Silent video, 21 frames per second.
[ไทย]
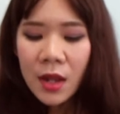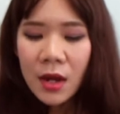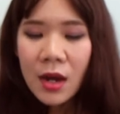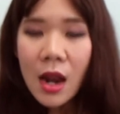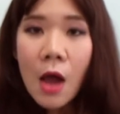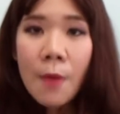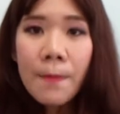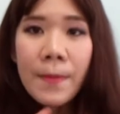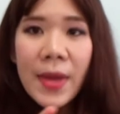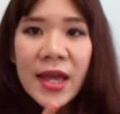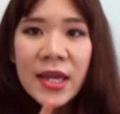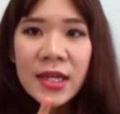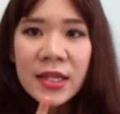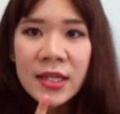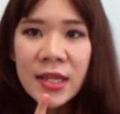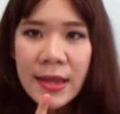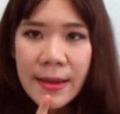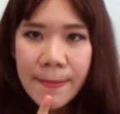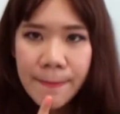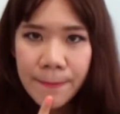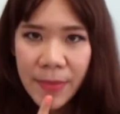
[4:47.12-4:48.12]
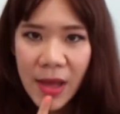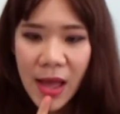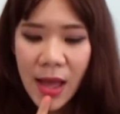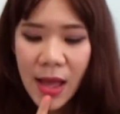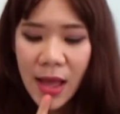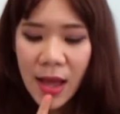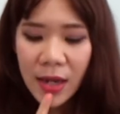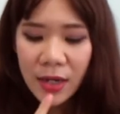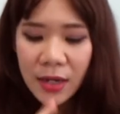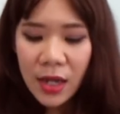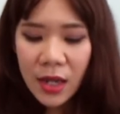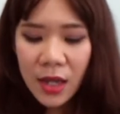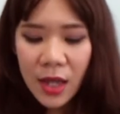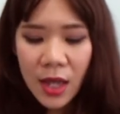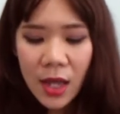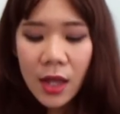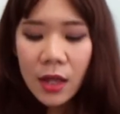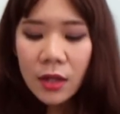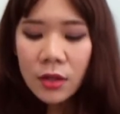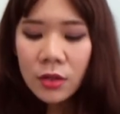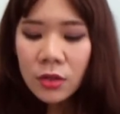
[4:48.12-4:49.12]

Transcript: เราไปที่ปากนะคะ